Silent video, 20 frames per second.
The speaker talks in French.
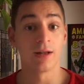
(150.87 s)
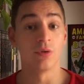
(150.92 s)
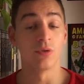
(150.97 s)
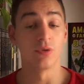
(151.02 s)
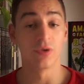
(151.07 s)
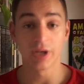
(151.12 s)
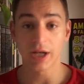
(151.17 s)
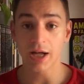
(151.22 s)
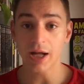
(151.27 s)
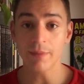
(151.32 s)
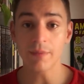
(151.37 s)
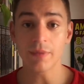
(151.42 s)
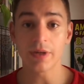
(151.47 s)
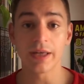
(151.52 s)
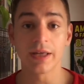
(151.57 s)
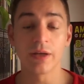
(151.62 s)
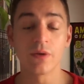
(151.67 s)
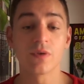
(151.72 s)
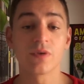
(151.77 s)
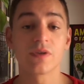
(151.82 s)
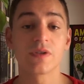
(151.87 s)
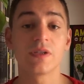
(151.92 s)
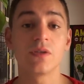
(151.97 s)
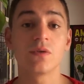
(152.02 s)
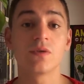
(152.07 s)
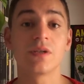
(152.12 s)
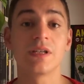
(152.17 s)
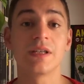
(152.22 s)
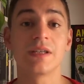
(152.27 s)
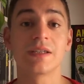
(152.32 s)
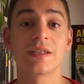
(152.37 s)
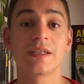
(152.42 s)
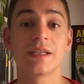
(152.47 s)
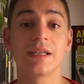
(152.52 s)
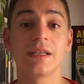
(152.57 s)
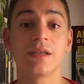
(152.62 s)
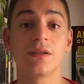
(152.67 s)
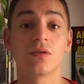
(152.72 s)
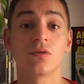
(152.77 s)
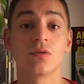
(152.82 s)
Le drame est aussi
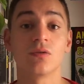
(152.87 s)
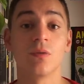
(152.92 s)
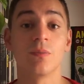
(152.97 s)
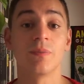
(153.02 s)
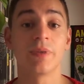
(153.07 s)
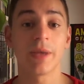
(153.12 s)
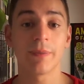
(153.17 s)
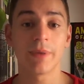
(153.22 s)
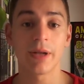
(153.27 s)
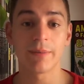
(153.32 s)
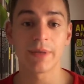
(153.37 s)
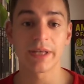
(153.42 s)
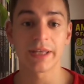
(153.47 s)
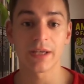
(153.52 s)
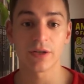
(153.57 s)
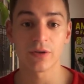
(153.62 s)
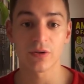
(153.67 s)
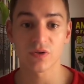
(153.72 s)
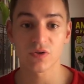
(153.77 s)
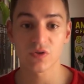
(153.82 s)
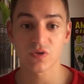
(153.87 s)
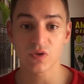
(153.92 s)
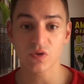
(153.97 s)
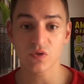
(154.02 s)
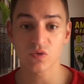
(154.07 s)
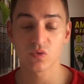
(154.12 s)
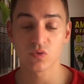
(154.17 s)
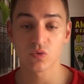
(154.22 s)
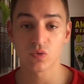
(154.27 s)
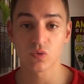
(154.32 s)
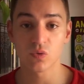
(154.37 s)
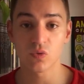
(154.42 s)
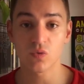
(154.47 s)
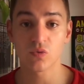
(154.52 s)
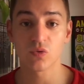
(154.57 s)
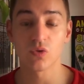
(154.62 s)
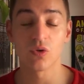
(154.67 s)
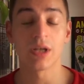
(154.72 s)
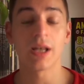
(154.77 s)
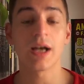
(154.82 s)
utilisé de bien belle manière dans le sens où je
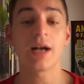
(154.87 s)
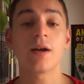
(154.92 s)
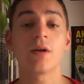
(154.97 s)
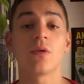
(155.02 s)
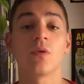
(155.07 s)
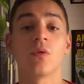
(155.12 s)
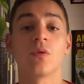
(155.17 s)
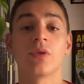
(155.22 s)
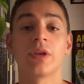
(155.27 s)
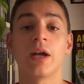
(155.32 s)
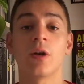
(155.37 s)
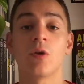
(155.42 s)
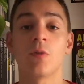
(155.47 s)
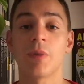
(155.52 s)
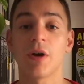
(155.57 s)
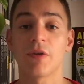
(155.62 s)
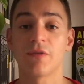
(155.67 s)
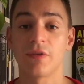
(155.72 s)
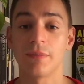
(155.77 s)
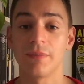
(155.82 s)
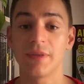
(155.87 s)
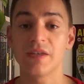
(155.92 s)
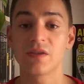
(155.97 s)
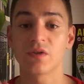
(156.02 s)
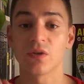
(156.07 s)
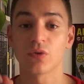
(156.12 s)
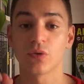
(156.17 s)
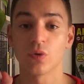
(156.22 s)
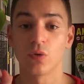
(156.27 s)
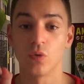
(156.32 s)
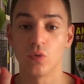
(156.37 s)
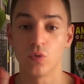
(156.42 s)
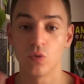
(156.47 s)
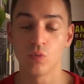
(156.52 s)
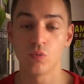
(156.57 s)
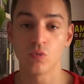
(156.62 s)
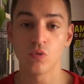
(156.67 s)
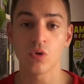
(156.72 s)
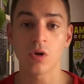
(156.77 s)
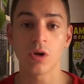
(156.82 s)
trouve que là, on a le parfait mix entre
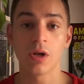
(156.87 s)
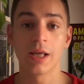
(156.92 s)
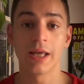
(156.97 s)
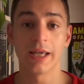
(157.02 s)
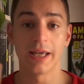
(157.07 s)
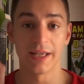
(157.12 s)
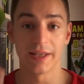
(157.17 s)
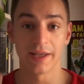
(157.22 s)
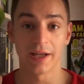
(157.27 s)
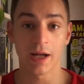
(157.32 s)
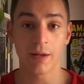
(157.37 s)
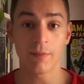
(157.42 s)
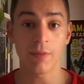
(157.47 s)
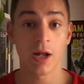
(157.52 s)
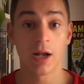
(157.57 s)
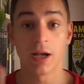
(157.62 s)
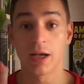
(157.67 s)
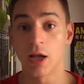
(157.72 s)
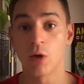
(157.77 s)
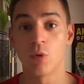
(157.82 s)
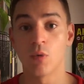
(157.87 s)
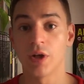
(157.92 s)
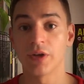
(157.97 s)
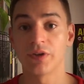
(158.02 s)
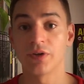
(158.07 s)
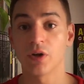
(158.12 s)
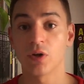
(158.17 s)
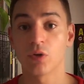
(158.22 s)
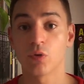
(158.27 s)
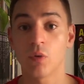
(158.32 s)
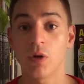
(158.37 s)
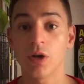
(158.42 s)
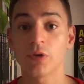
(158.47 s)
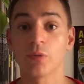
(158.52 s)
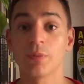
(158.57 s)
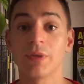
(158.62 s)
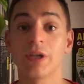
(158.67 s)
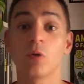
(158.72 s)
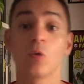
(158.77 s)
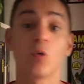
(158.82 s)
humour et drame, là où un Thor 3
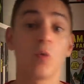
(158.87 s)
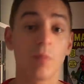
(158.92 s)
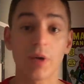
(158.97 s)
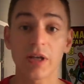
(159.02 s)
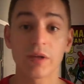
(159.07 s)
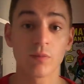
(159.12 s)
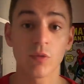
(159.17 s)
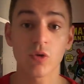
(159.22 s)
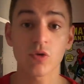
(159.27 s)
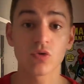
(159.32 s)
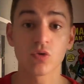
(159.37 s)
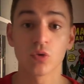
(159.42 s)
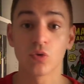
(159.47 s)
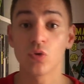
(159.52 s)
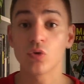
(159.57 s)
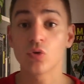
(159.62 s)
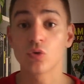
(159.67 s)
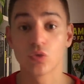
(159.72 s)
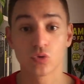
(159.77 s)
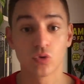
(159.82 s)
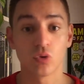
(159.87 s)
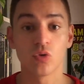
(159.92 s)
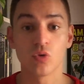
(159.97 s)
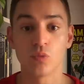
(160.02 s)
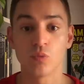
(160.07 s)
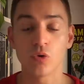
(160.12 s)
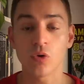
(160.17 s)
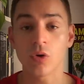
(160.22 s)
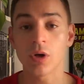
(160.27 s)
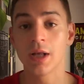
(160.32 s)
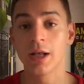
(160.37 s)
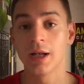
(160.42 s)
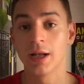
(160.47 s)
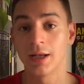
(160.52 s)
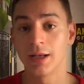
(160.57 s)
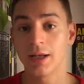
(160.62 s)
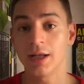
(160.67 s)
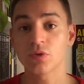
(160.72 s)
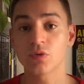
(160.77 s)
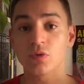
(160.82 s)
tombait complètement sur le que de l'humour.
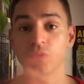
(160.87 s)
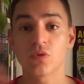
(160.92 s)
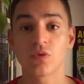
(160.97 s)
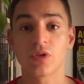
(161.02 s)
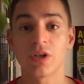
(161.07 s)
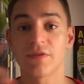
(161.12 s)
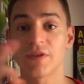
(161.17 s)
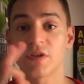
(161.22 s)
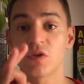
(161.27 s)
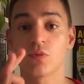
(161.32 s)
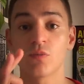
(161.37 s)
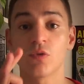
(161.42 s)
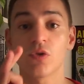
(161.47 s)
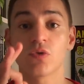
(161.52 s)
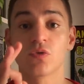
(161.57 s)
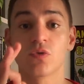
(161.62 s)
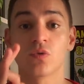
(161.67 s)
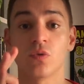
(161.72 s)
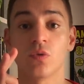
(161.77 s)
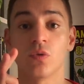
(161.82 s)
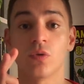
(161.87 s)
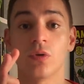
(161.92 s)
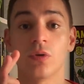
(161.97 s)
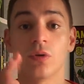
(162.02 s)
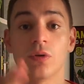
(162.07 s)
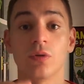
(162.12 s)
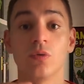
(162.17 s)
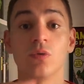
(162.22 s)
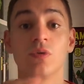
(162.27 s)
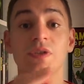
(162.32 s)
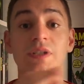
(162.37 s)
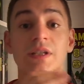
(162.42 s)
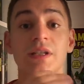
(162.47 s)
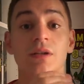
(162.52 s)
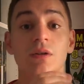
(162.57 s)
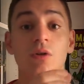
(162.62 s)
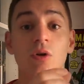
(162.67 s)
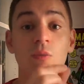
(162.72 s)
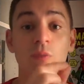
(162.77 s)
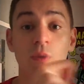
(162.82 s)
Là, je trouve que les phases d'humour sont
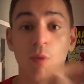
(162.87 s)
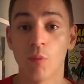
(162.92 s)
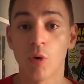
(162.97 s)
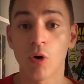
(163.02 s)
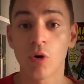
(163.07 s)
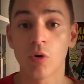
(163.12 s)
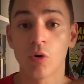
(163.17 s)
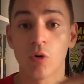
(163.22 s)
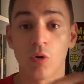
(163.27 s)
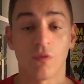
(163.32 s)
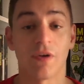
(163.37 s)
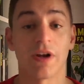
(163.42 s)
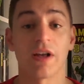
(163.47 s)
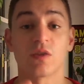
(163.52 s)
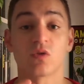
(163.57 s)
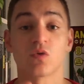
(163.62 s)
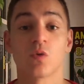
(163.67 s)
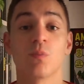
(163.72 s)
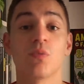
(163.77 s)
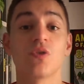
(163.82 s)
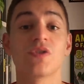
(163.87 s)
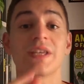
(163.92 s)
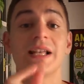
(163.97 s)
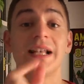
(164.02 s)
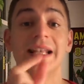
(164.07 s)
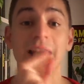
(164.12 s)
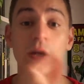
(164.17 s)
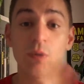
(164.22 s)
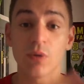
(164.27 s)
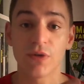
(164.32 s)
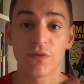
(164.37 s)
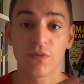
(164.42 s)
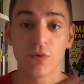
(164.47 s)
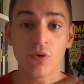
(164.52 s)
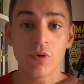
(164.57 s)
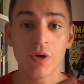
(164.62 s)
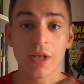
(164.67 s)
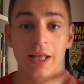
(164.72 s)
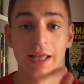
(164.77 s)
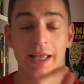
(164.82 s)
utiles au moment, enfin, sont posées là où il
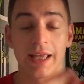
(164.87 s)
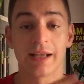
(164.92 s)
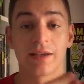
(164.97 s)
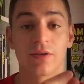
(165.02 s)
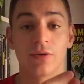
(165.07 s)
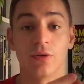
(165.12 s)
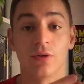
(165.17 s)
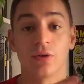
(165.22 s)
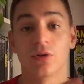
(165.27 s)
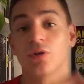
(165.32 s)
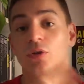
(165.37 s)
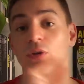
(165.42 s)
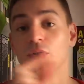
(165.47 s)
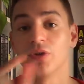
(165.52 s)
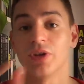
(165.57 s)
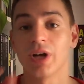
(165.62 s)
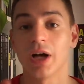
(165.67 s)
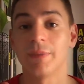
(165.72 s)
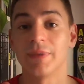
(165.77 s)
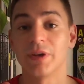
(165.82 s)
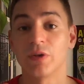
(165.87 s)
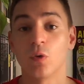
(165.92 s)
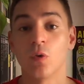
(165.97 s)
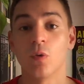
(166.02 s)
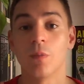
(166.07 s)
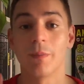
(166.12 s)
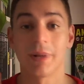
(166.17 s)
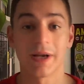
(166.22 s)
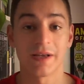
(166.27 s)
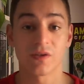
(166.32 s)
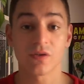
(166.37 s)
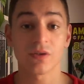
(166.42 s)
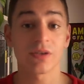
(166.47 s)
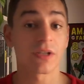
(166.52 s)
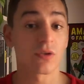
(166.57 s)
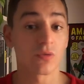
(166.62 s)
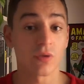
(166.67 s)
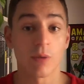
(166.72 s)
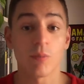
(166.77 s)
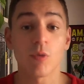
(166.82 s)
faut, et que quand le drame est trop présent,
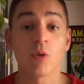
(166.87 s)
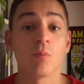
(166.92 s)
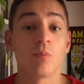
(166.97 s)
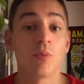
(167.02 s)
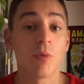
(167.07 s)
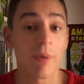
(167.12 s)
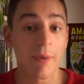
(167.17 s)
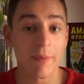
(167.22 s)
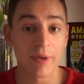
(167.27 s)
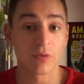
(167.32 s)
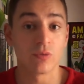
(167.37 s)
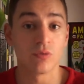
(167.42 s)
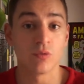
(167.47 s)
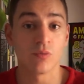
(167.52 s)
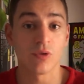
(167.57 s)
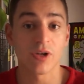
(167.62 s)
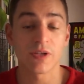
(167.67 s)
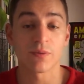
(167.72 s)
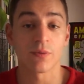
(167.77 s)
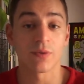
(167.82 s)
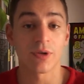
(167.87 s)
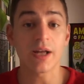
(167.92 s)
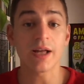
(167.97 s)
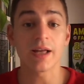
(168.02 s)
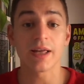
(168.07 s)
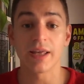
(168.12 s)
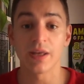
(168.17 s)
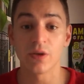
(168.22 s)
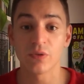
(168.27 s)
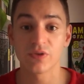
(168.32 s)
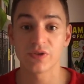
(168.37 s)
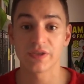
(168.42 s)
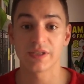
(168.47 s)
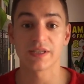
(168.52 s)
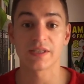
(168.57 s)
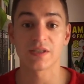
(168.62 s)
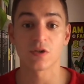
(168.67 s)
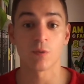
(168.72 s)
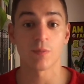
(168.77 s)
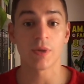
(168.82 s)
naturellement, on ne peut pas mettre du à ce là et on ne s'y
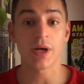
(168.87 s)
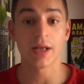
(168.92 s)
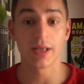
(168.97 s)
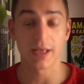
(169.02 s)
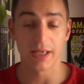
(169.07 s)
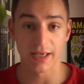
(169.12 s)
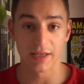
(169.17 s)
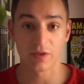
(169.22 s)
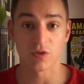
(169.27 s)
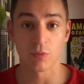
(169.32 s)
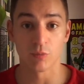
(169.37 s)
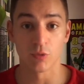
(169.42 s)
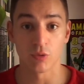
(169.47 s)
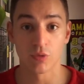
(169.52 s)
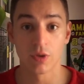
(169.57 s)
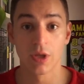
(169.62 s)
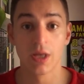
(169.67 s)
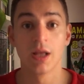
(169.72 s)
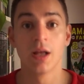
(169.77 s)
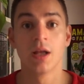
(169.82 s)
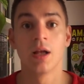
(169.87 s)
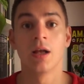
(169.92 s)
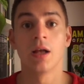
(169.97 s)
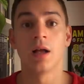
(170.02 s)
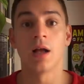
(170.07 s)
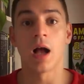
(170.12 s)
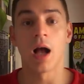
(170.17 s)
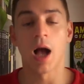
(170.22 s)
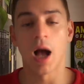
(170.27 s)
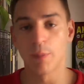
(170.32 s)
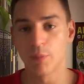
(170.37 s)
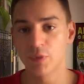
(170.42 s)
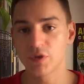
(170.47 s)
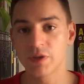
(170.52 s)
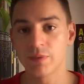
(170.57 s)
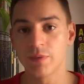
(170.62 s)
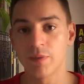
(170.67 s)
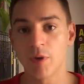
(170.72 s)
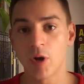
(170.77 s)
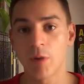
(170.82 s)
risque pas, et tant mieux. Un
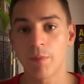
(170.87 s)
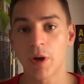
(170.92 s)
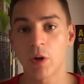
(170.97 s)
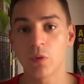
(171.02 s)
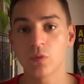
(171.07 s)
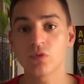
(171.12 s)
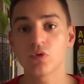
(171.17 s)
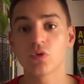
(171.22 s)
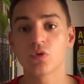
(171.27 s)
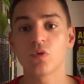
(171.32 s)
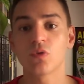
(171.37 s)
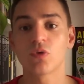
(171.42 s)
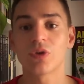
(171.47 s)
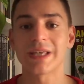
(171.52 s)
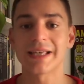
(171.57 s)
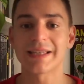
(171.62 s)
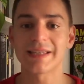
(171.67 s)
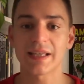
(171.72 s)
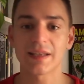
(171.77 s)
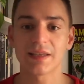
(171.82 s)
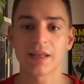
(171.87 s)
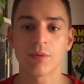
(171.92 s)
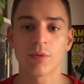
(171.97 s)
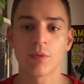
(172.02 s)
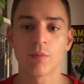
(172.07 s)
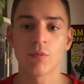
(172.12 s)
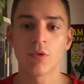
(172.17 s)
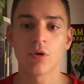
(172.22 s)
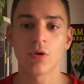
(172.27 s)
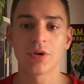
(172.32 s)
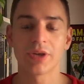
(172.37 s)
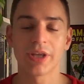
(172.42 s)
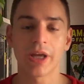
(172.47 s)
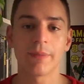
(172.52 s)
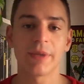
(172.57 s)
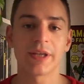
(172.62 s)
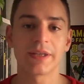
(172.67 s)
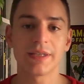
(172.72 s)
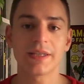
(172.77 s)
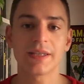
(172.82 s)
petit bémol par contre, je trouve qu'il y a certains moments
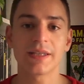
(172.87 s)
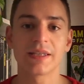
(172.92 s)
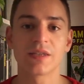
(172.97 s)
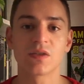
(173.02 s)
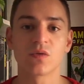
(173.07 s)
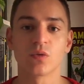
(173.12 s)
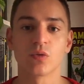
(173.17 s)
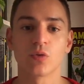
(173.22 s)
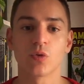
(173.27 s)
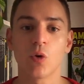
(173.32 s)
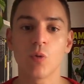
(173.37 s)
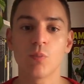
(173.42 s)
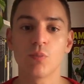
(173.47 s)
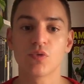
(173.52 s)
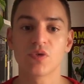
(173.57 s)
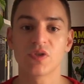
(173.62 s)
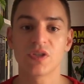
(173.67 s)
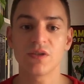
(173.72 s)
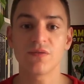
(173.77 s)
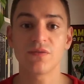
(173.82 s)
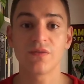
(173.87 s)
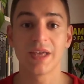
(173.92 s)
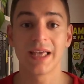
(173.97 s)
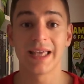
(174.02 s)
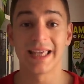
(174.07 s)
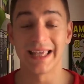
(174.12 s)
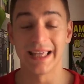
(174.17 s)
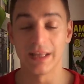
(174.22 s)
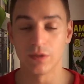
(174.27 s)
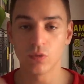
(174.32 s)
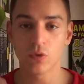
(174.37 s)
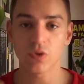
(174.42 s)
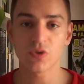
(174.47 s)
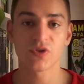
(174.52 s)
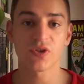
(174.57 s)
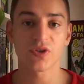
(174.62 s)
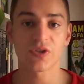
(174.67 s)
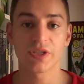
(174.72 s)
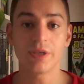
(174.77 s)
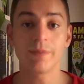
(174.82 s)
dramatiques qui sont trop poussifs et non
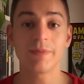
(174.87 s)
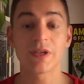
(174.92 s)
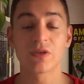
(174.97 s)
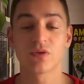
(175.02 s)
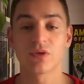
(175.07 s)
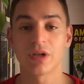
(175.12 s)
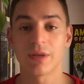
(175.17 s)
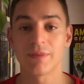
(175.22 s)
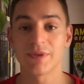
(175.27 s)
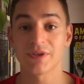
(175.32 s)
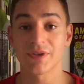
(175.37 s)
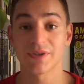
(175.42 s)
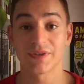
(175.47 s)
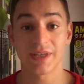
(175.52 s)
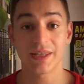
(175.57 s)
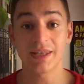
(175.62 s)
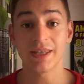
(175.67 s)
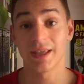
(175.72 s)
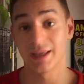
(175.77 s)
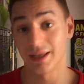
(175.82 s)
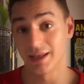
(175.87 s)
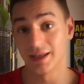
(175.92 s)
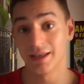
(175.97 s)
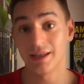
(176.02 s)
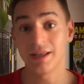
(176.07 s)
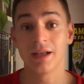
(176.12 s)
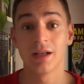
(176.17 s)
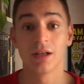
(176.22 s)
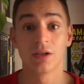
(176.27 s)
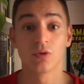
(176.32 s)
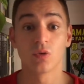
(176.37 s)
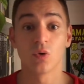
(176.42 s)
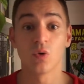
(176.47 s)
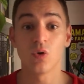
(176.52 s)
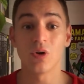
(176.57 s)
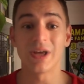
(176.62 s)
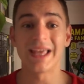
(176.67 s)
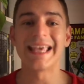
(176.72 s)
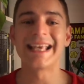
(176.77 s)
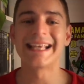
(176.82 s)
ressentis parce que la mise en scène est
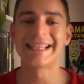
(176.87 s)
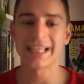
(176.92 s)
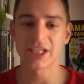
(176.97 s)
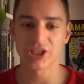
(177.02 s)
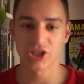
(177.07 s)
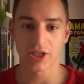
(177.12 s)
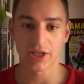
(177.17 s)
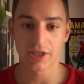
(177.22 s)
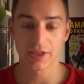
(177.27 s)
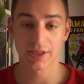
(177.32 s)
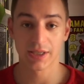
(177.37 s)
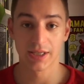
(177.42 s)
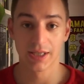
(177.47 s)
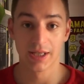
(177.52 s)
trop exagérée.